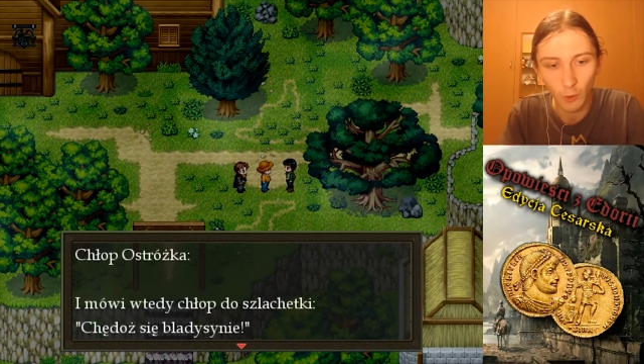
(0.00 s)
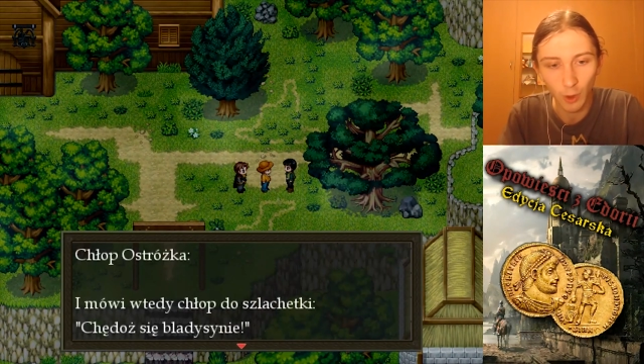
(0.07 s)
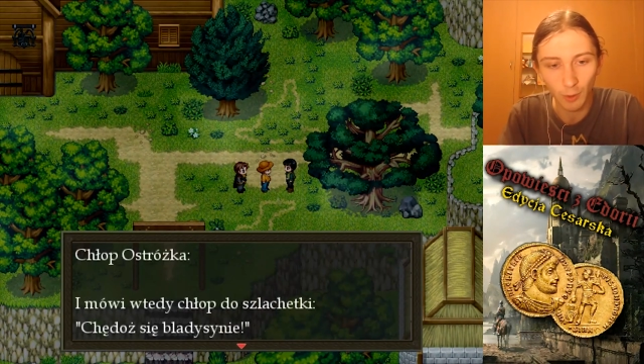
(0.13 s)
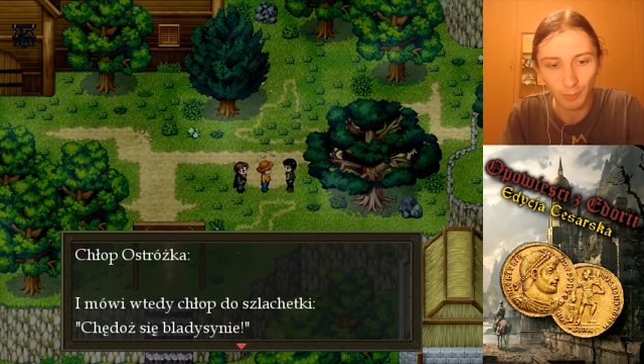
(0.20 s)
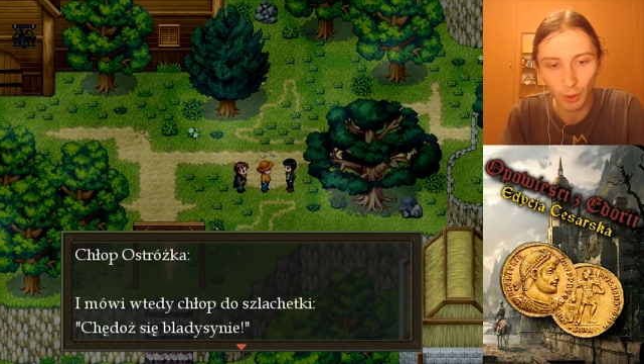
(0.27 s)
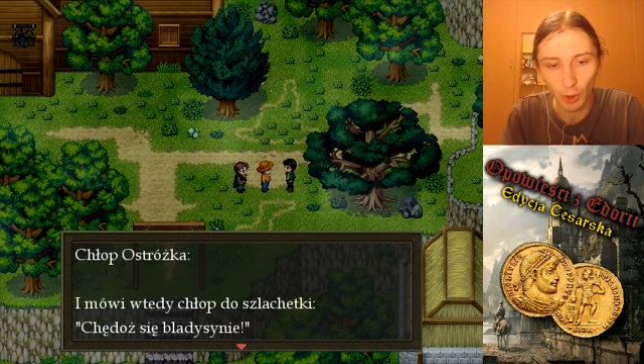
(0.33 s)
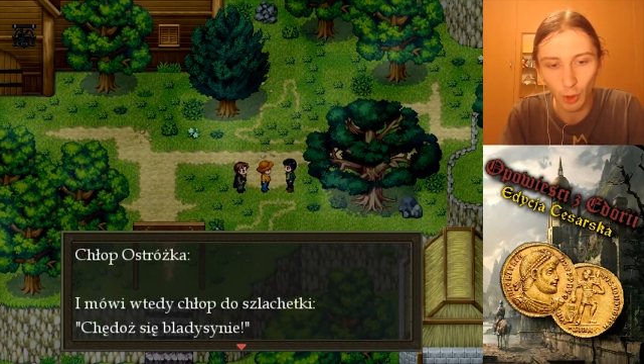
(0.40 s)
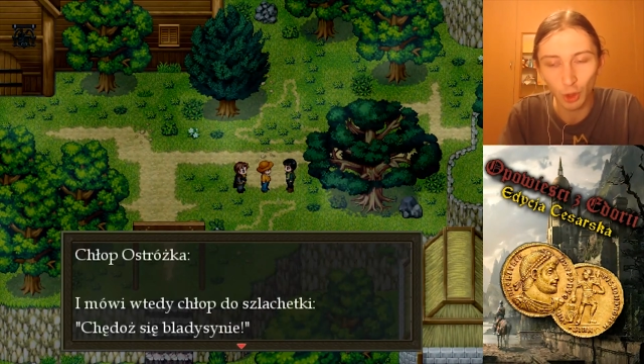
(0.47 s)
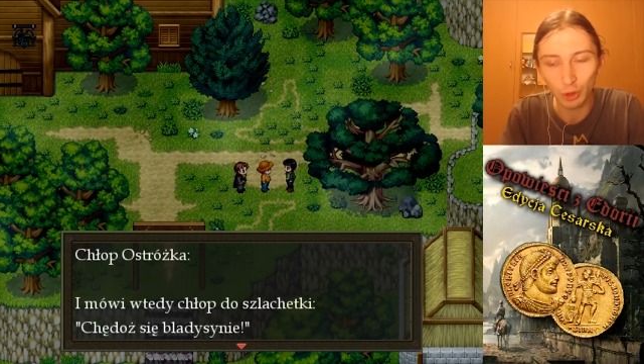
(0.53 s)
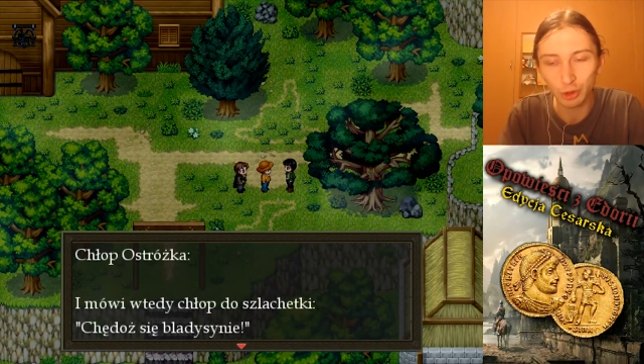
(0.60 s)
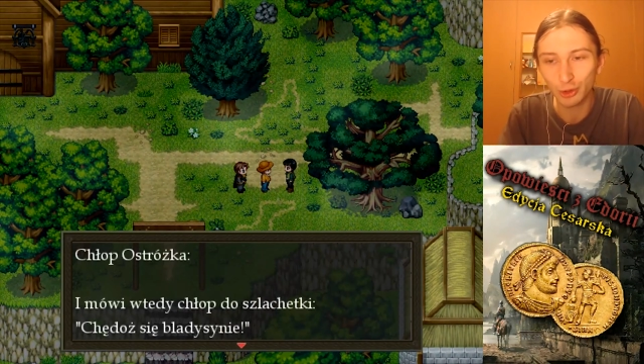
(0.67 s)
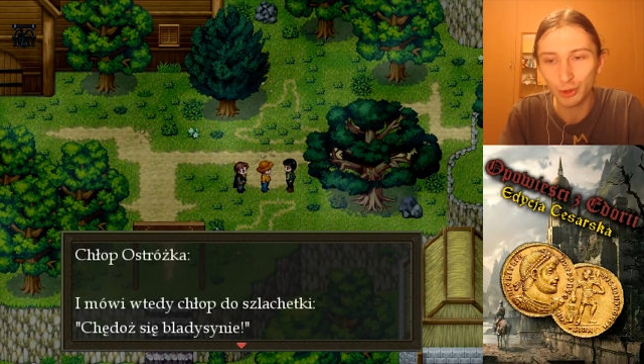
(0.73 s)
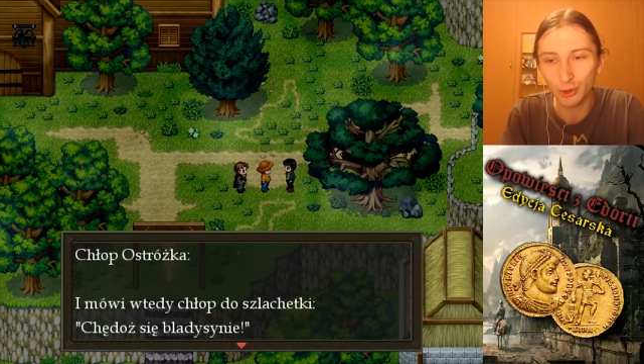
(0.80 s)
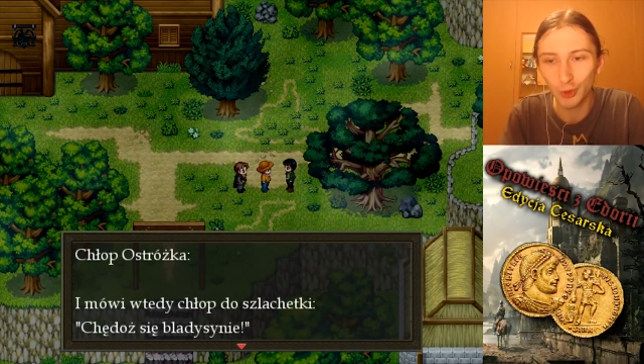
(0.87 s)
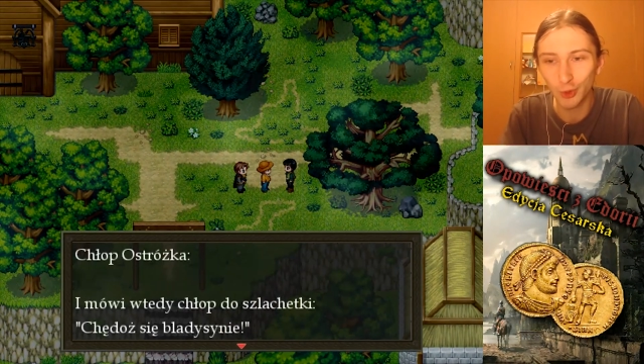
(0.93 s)
Chłop?
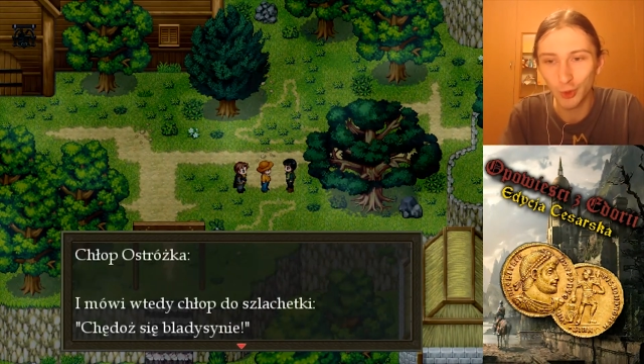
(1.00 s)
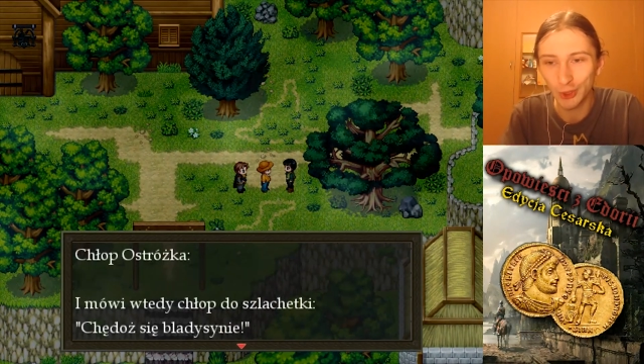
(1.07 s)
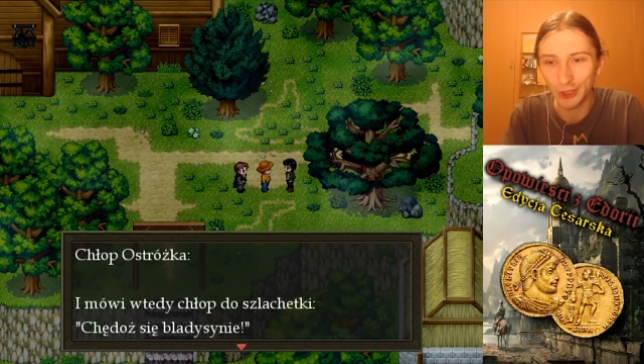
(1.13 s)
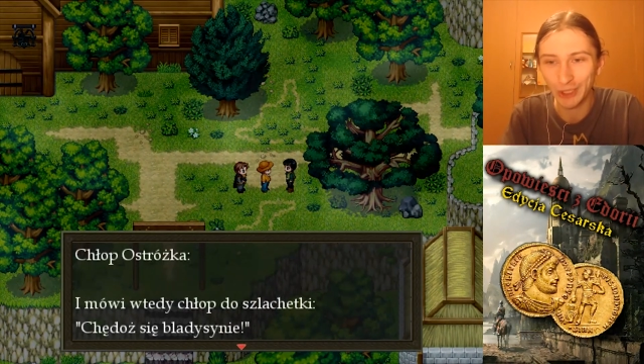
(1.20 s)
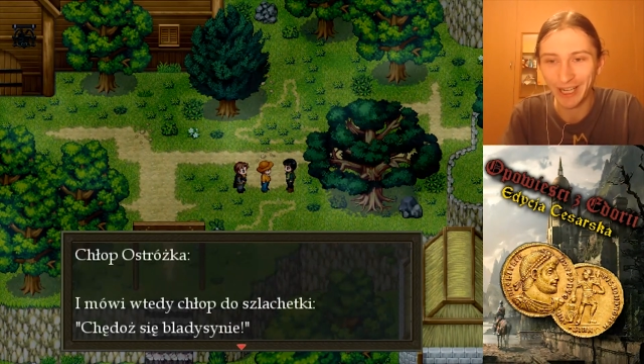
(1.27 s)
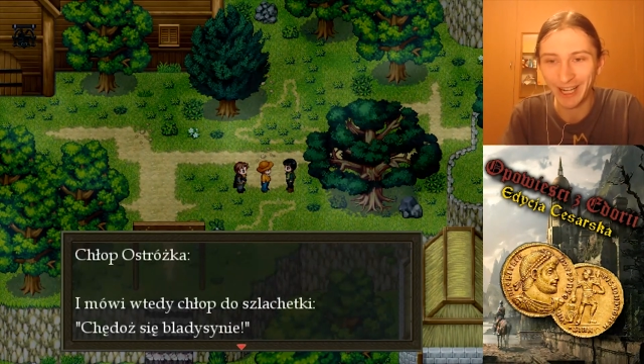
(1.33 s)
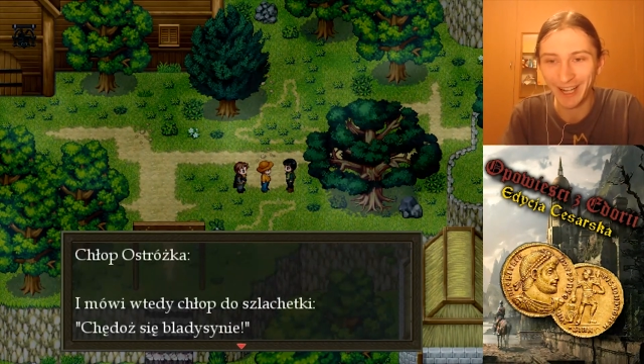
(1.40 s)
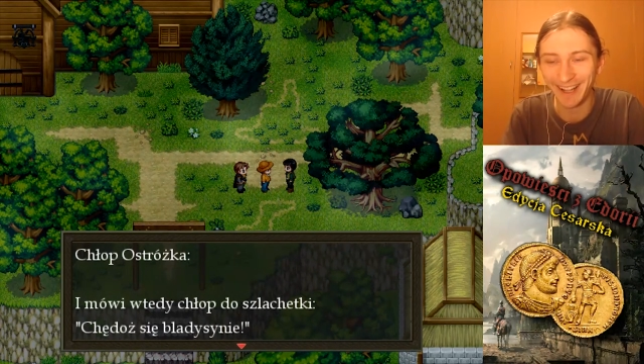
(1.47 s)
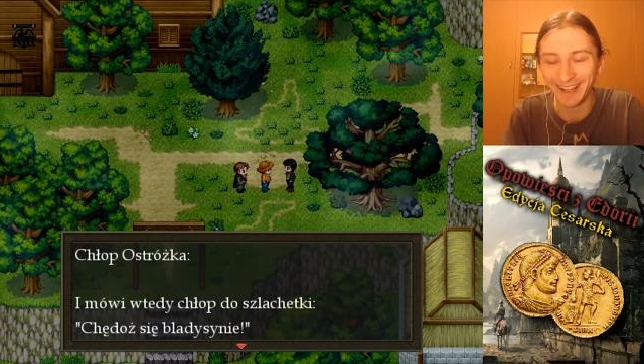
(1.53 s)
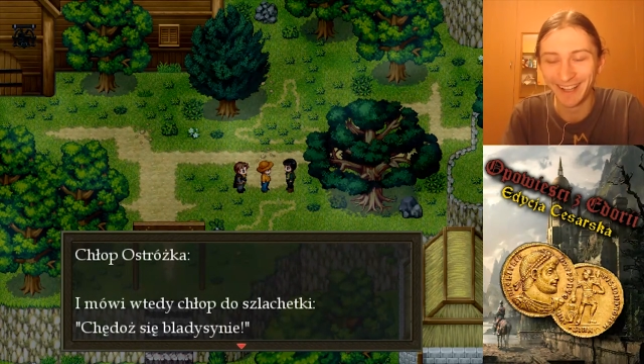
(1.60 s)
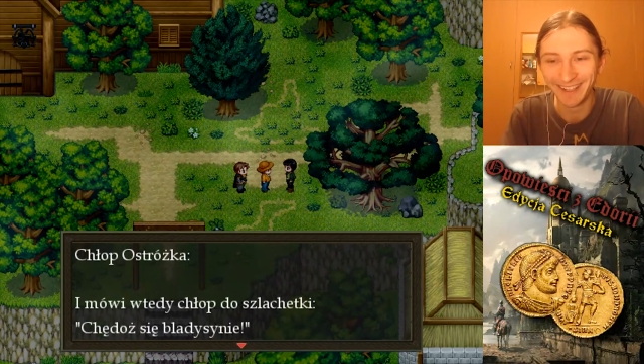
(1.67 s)
Ostróżka.